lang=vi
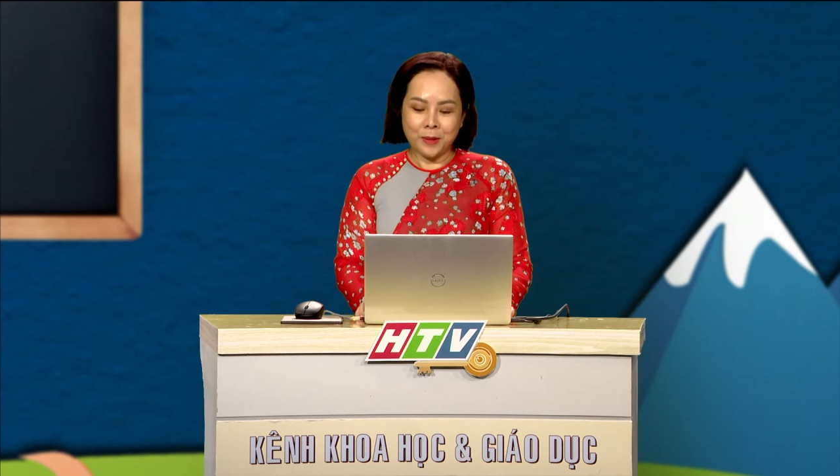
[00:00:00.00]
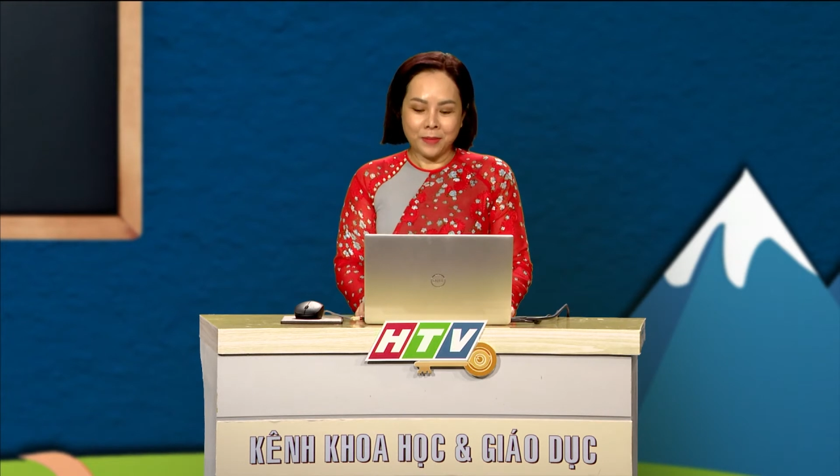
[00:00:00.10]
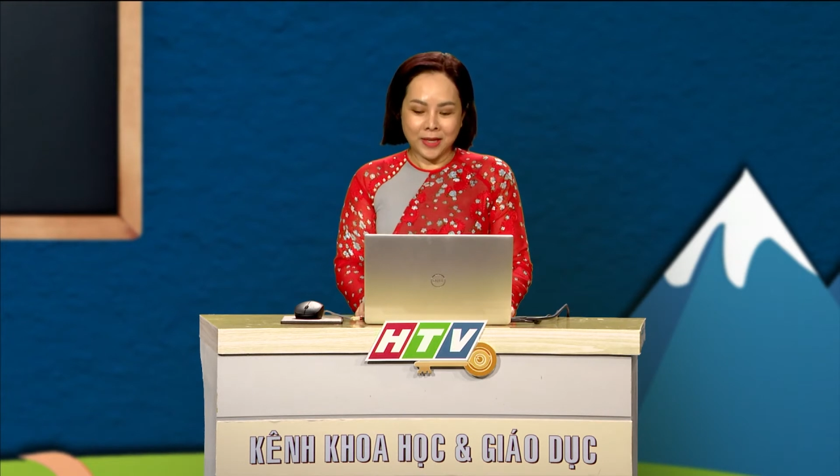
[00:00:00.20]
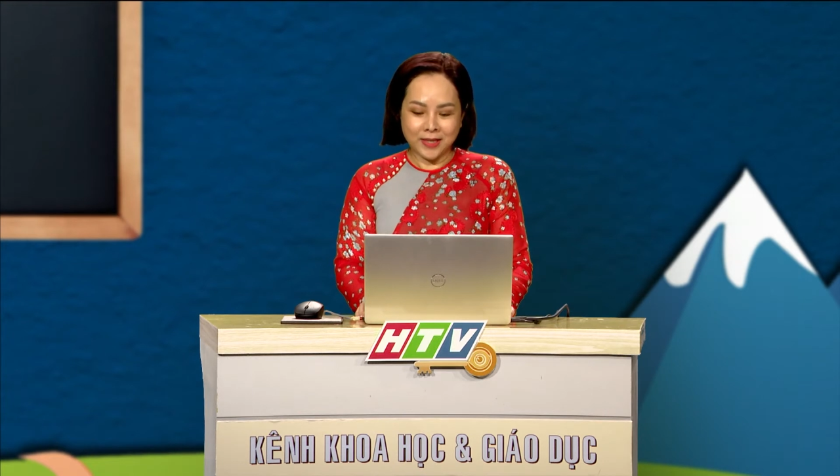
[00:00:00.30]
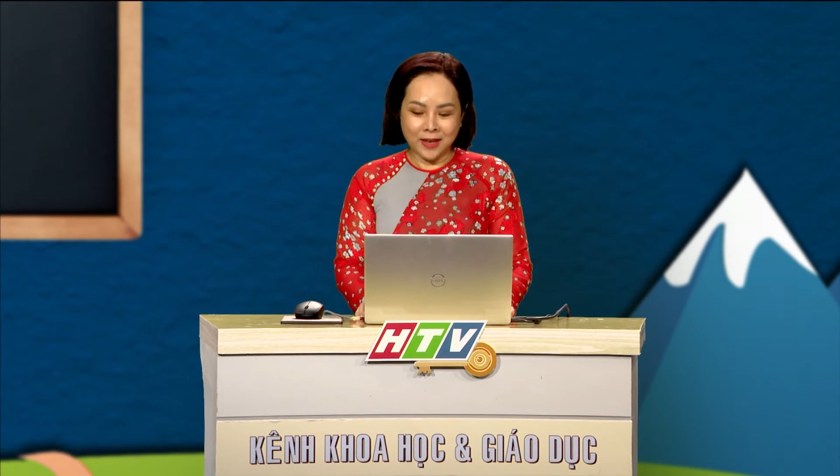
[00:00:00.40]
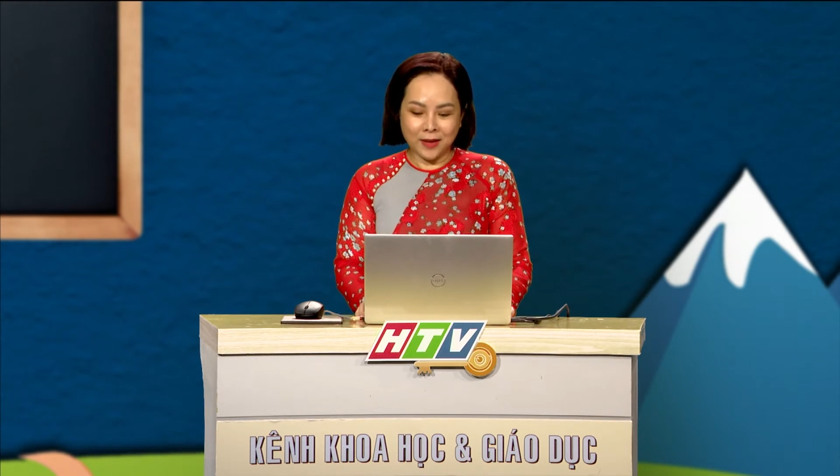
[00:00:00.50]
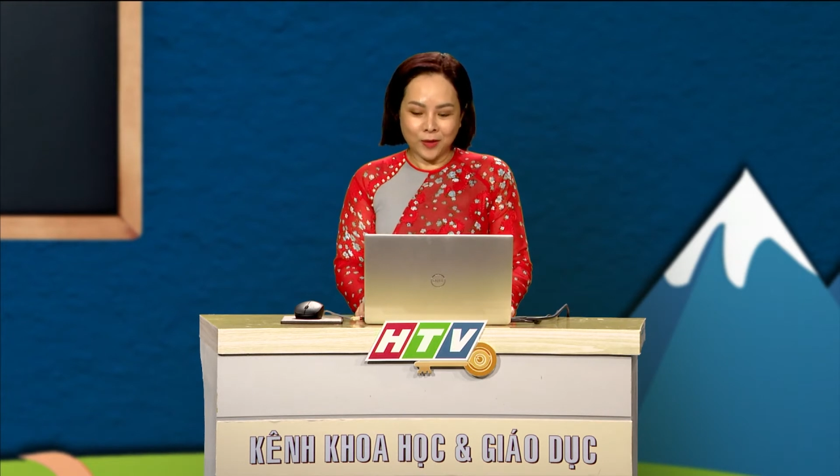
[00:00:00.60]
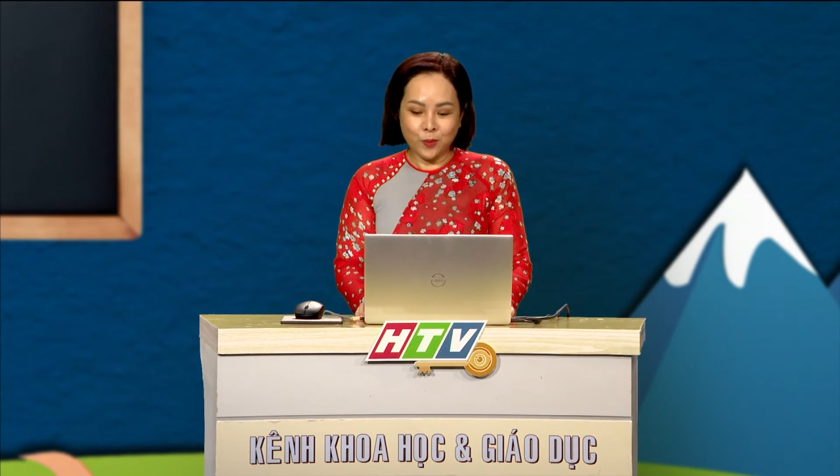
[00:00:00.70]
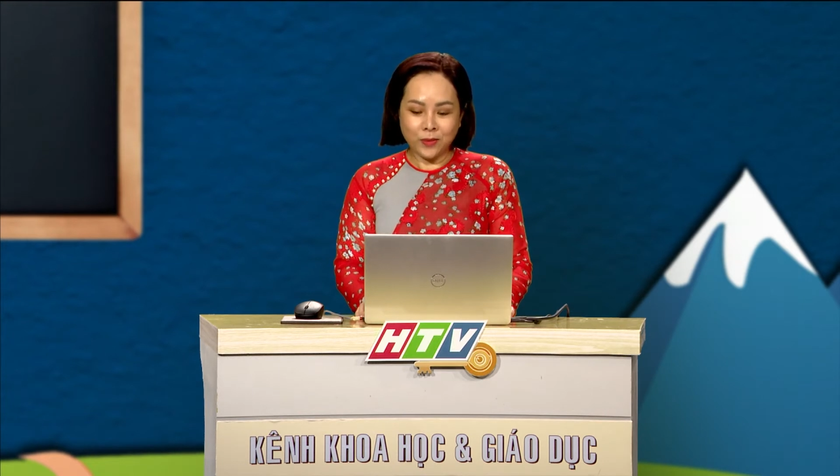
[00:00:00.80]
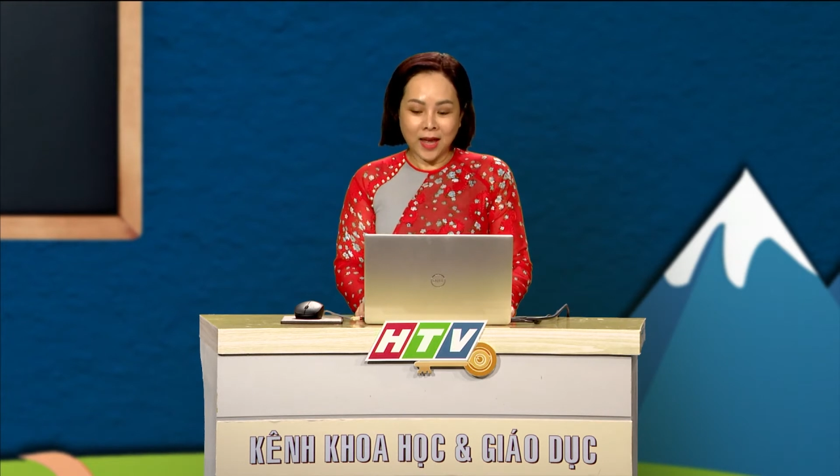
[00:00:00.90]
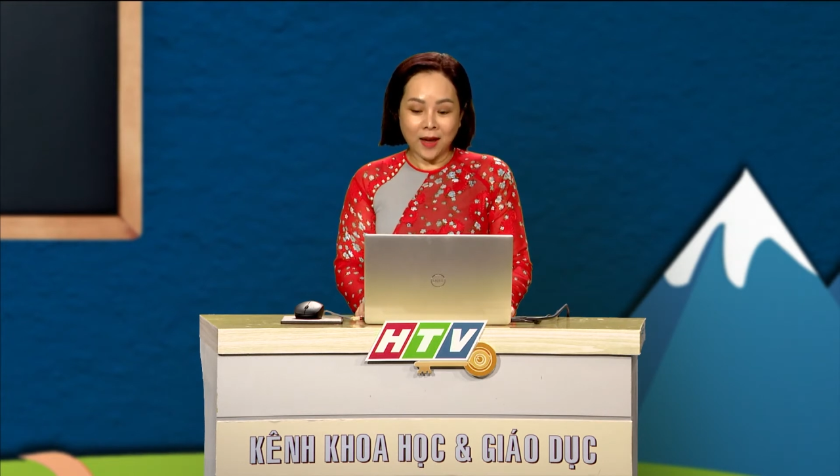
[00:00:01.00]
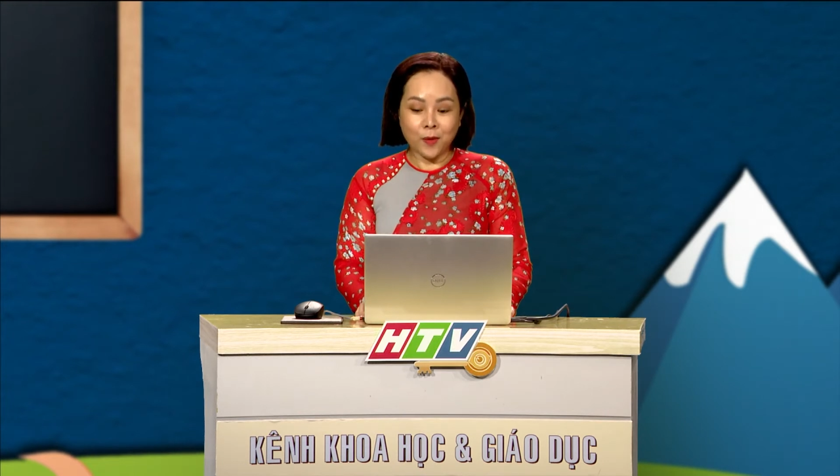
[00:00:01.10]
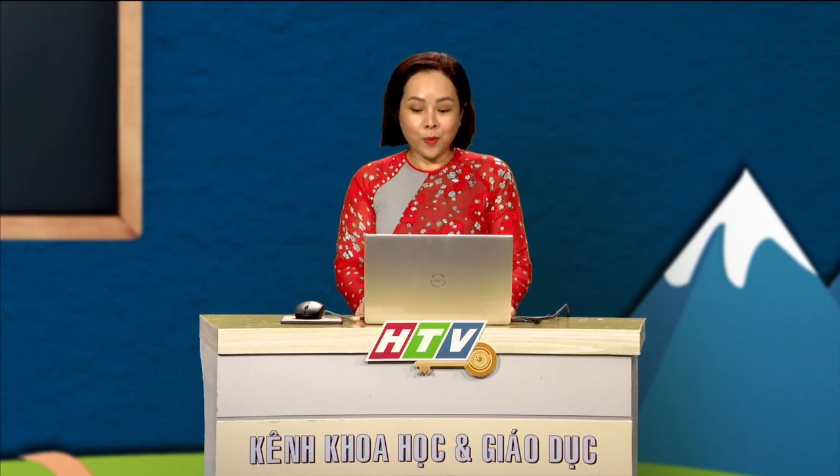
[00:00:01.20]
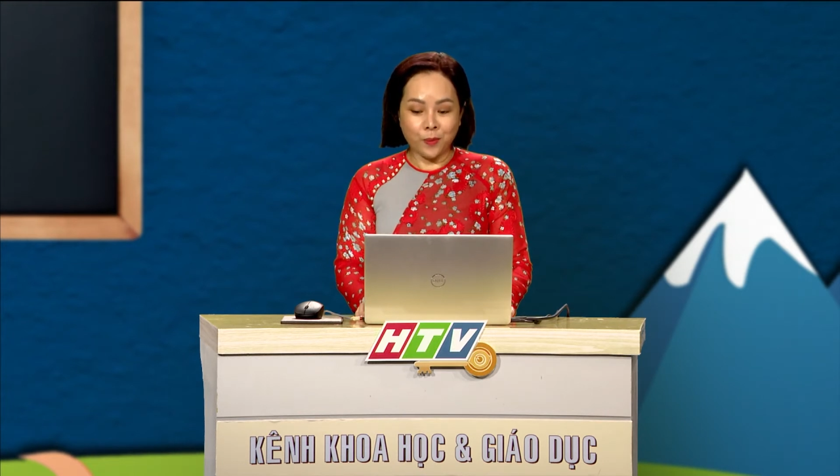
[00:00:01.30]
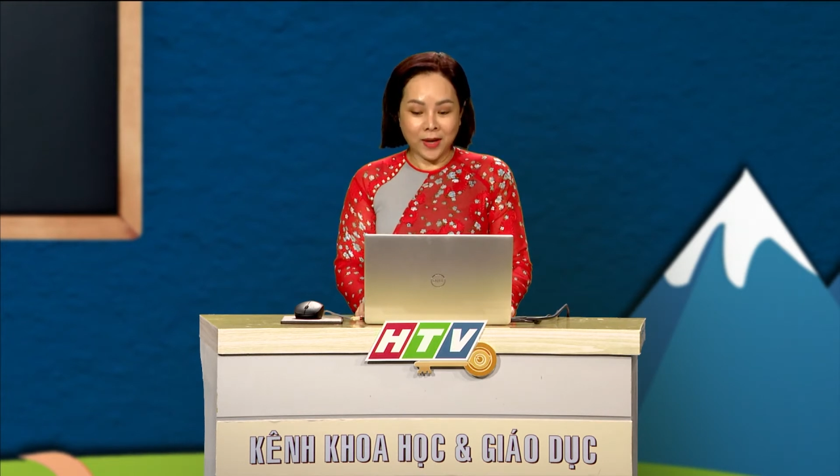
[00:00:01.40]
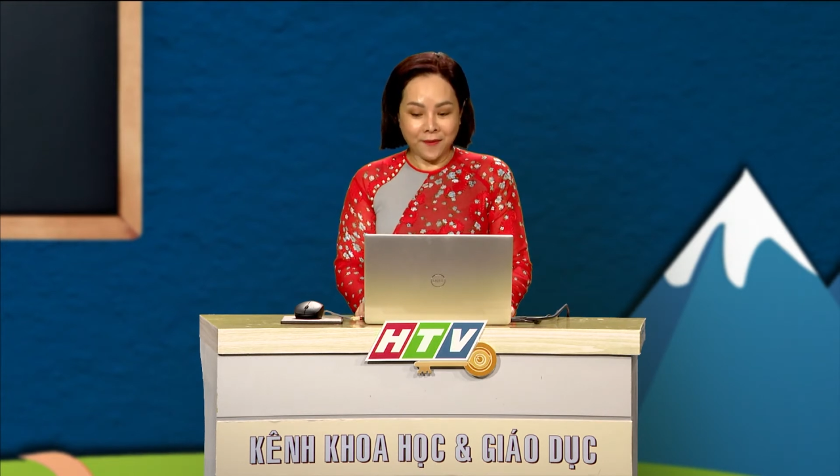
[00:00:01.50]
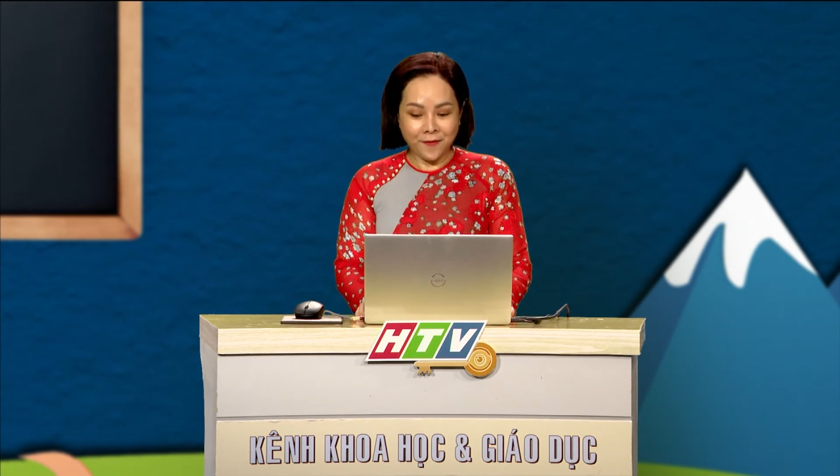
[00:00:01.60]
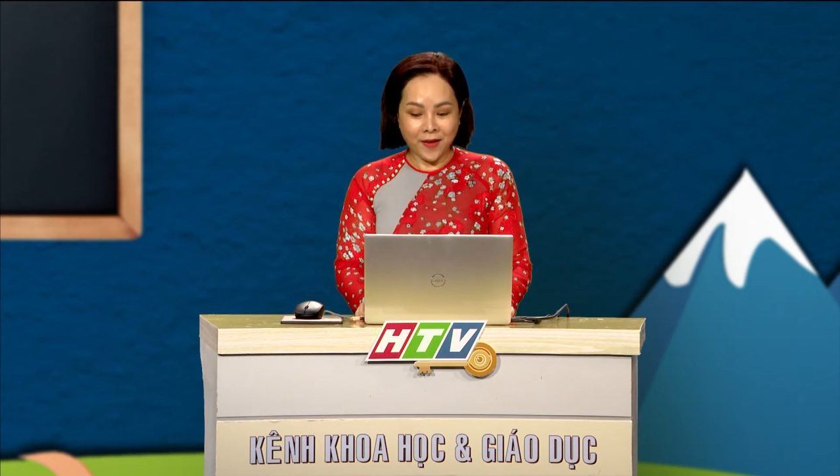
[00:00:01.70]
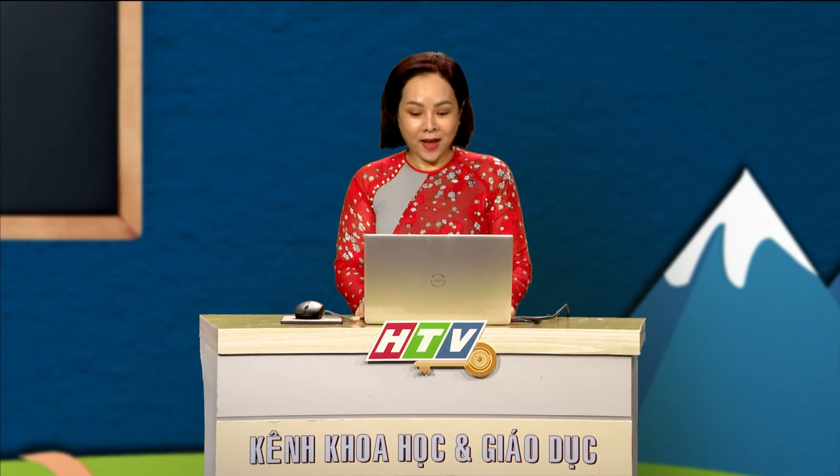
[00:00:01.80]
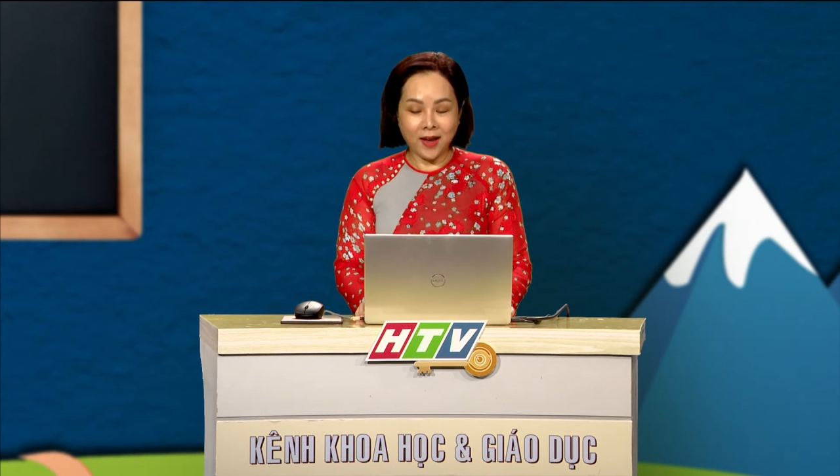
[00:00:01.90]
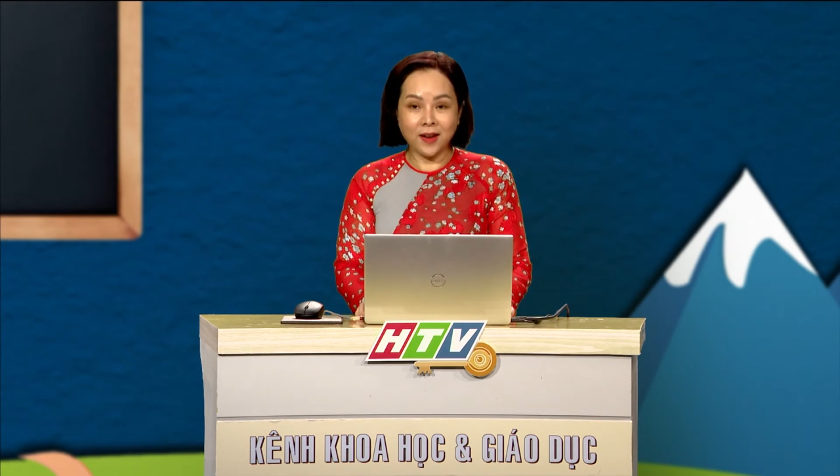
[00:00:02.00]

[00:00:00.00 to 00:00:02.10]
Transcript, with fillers: bây giờ chúng ta cùng khám phá